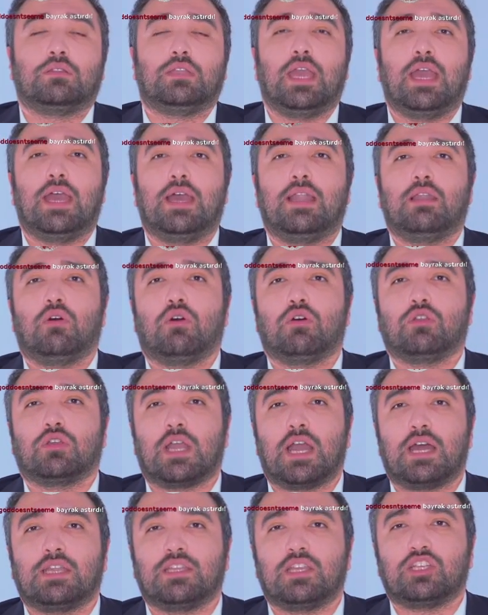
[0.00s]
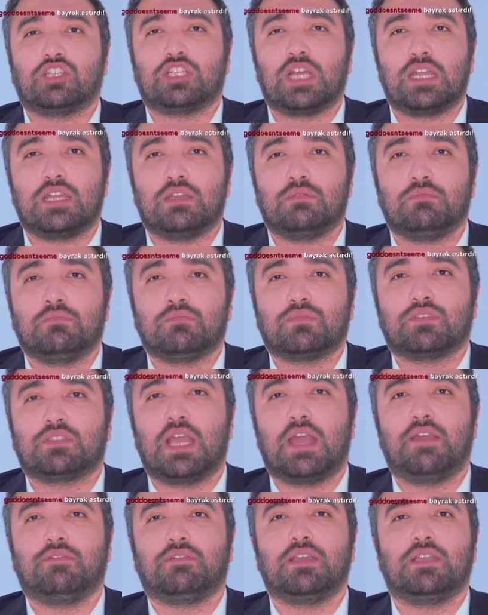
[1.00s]
Değerli or kardeşlerim,
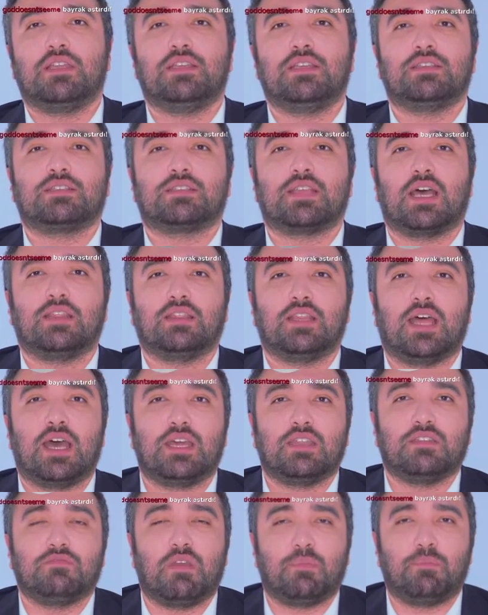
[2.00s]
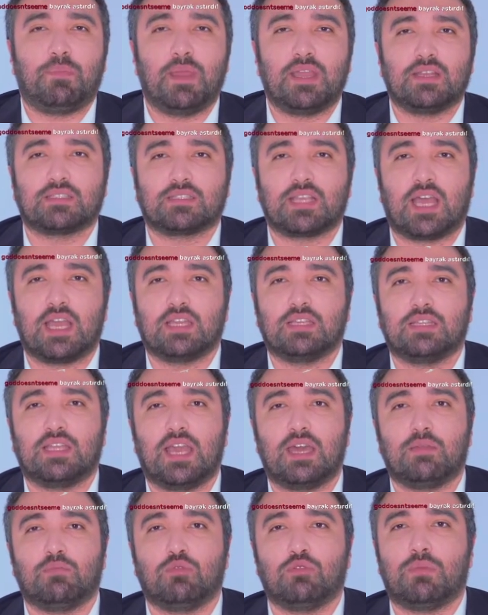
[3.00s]
sevgili insanlar ve pek
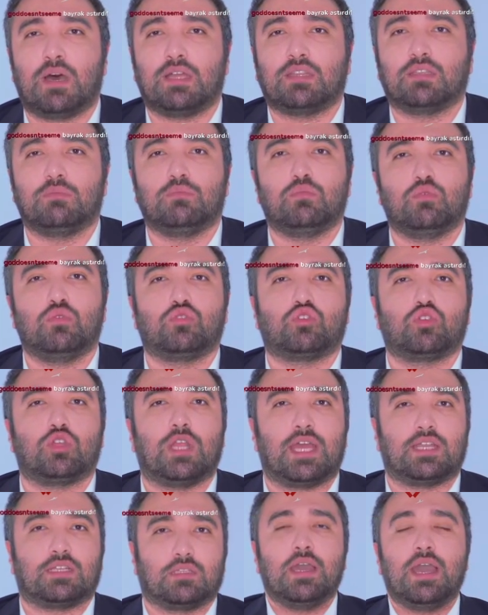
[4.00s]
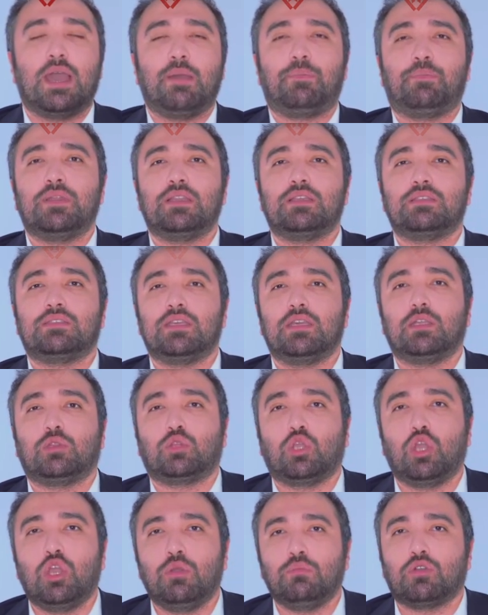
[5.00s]
saygıdeğer bulmadığım büyücüler. Hepinizi
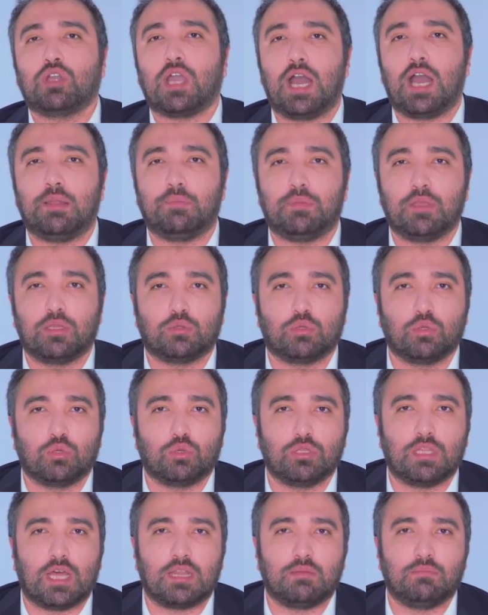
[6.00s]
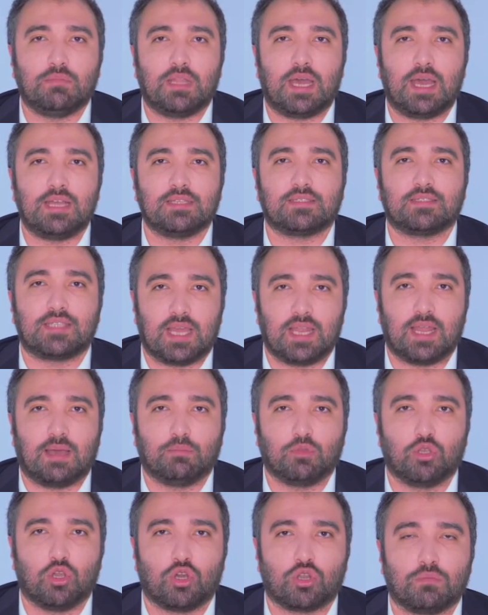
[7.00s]
tüm kalbi duygularımla
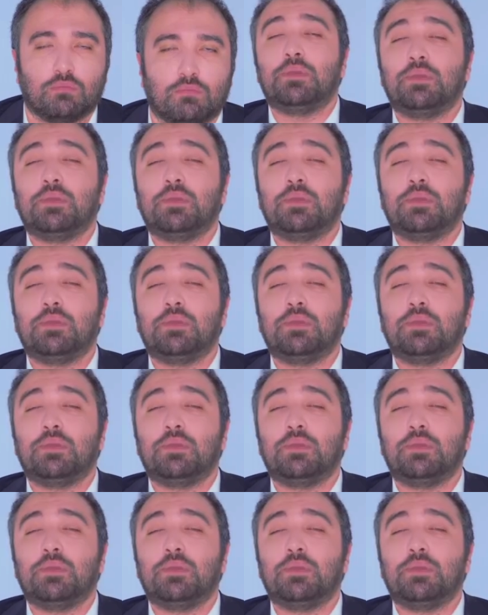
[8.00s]
selamlıyorum.